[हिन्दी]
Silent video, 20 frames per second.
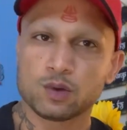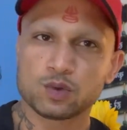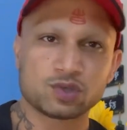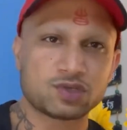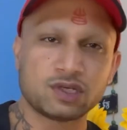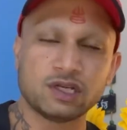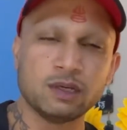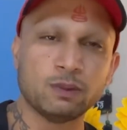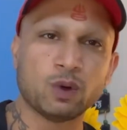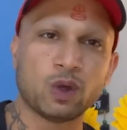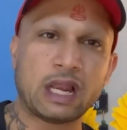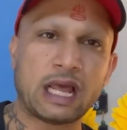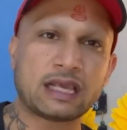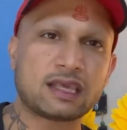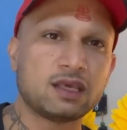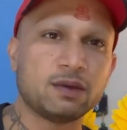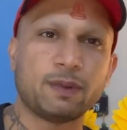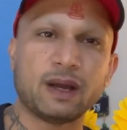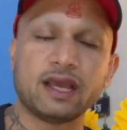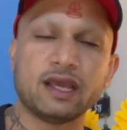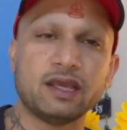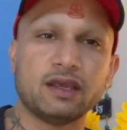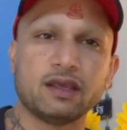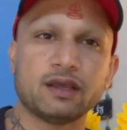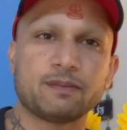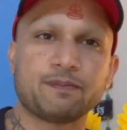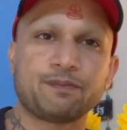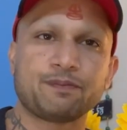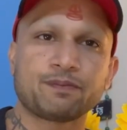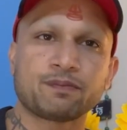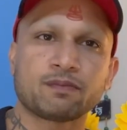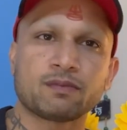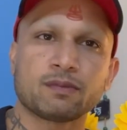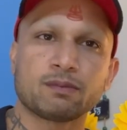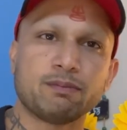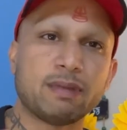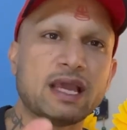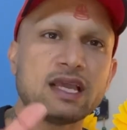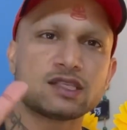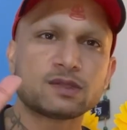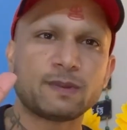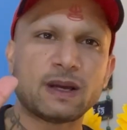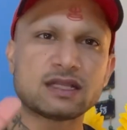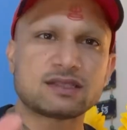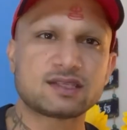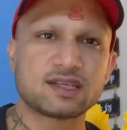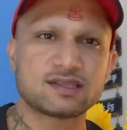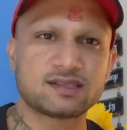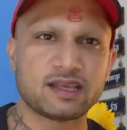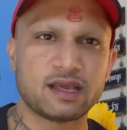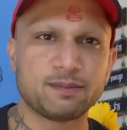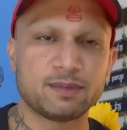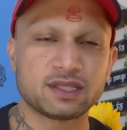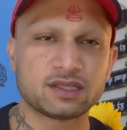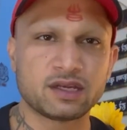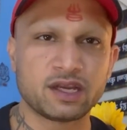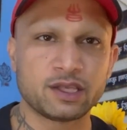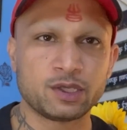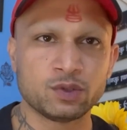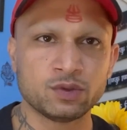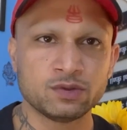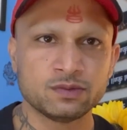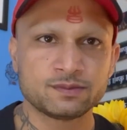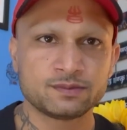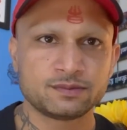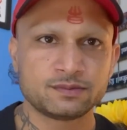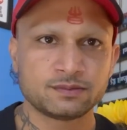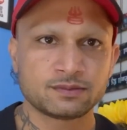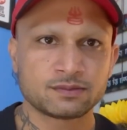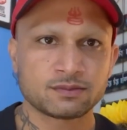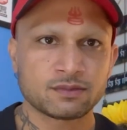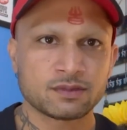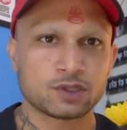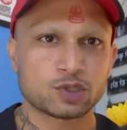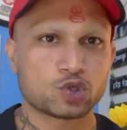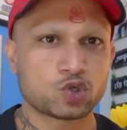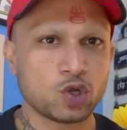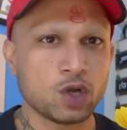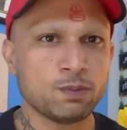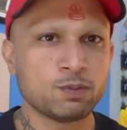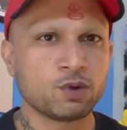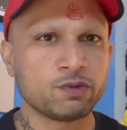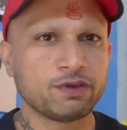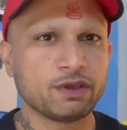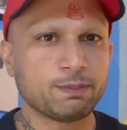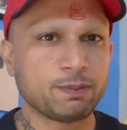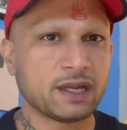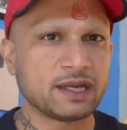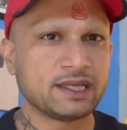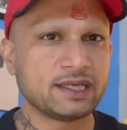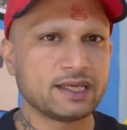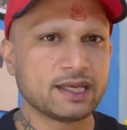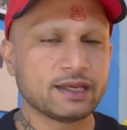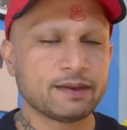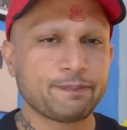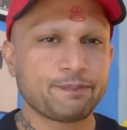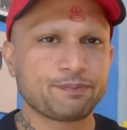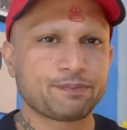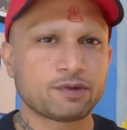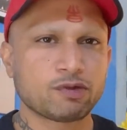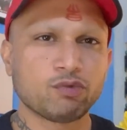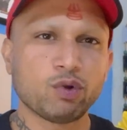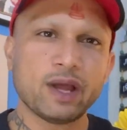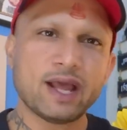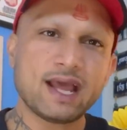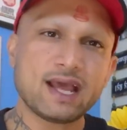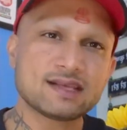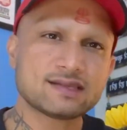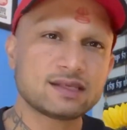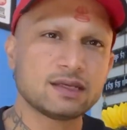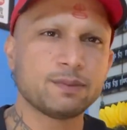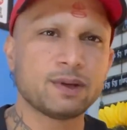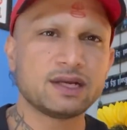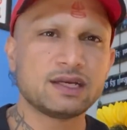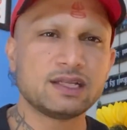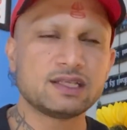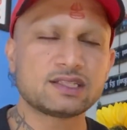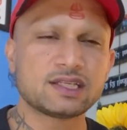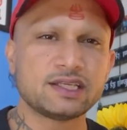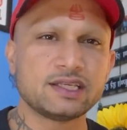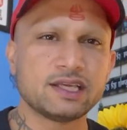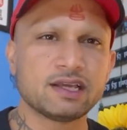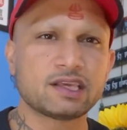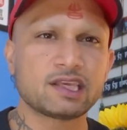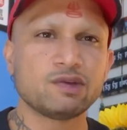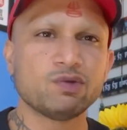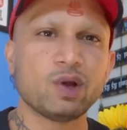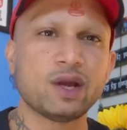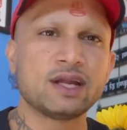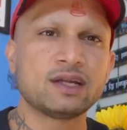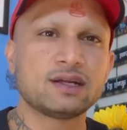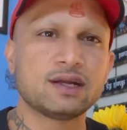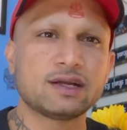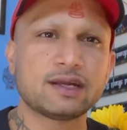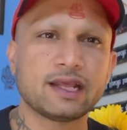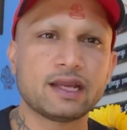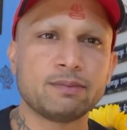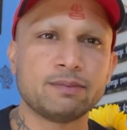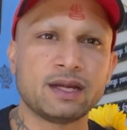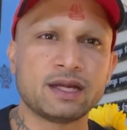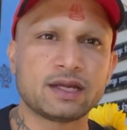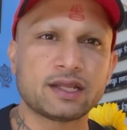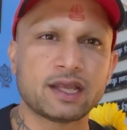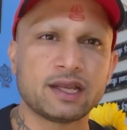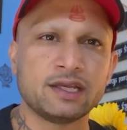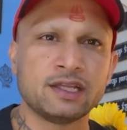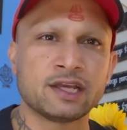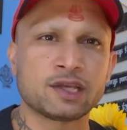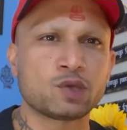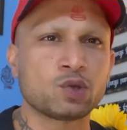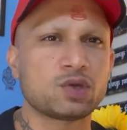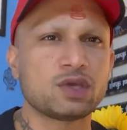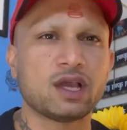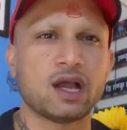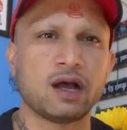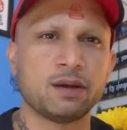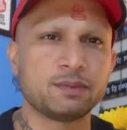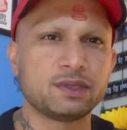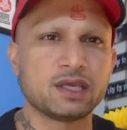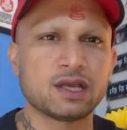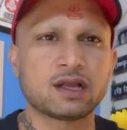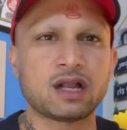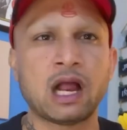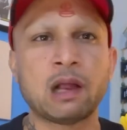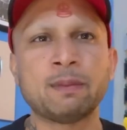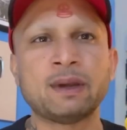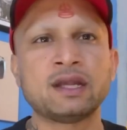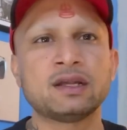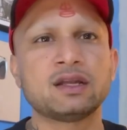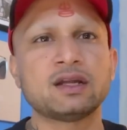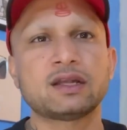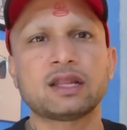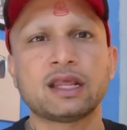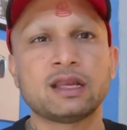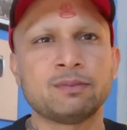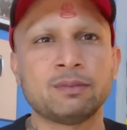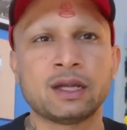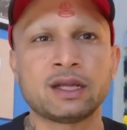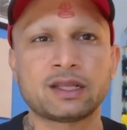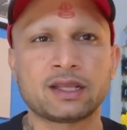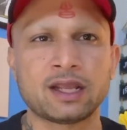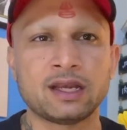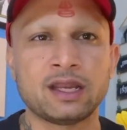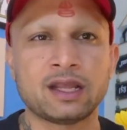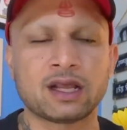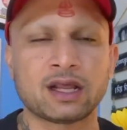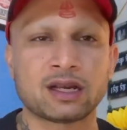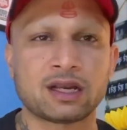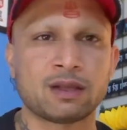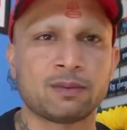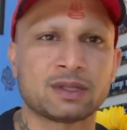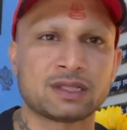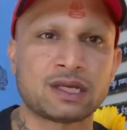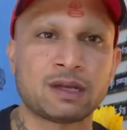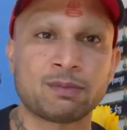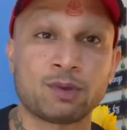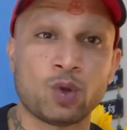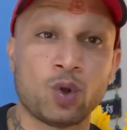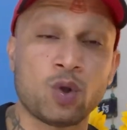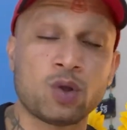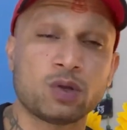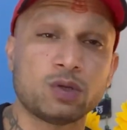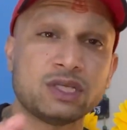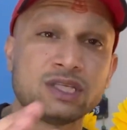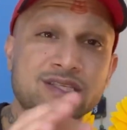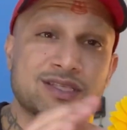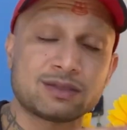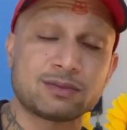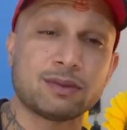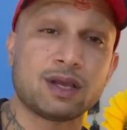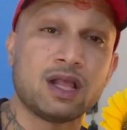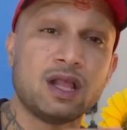उसने बोला कि भाई मैं इस बात से सहमत नहीं हूं जो मूवी बनी है वो ऐसे बननी चाहिए कि वो एंटरटेनमेंट के लिए क्योंकि हम ये काम एंटरटेनमेंट के लिए कर रहे हैं मतलब लोग इस